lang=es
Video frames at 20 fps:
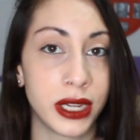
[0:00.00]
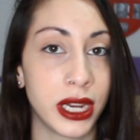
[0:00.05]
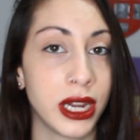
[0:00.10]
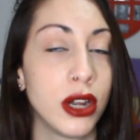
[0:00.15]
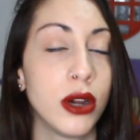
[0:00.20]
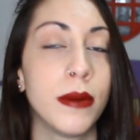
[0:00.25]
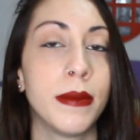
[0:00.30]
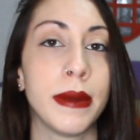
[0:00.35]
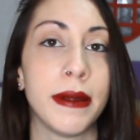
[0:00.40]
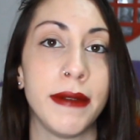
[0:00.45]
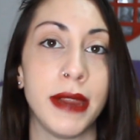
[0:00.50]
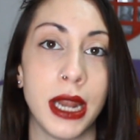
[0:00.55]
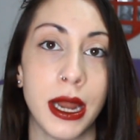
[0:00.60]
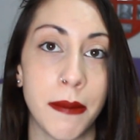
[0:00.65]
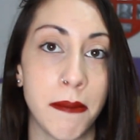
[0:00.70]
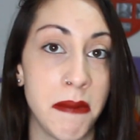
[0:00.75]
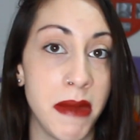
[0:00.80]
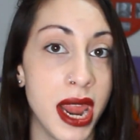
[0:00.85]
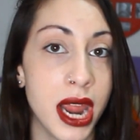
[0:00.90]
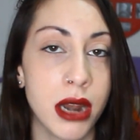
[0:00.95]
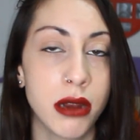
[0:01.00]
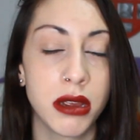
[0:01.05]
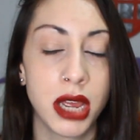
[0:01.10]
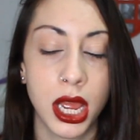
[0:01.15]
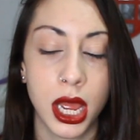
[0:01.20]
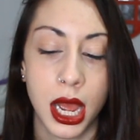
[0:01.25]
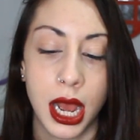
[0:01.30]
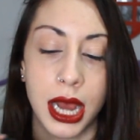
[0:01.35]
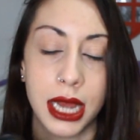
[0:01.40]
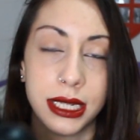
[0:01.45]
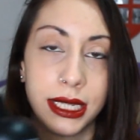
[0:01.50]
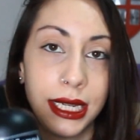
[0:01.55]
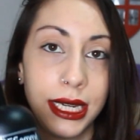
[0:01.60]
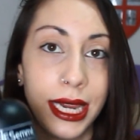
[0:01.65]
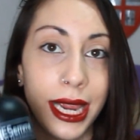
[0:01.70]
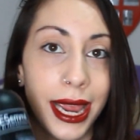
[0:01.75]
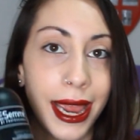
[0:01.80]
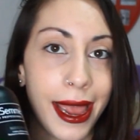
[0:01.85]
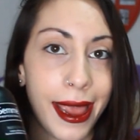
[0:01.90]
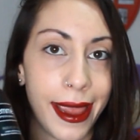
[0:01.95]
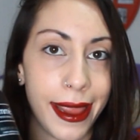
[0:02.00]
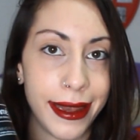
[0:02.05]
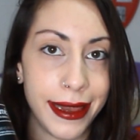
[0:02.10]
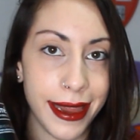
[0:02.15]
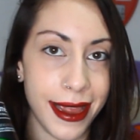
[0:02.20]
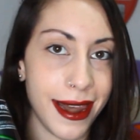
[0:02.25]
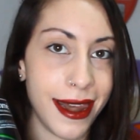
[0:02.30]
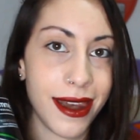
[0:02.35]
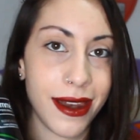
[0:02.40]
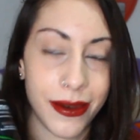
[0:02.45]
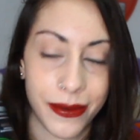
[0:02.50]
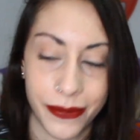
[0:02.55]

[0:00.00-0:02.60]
seco, me vienen bien, así que genial.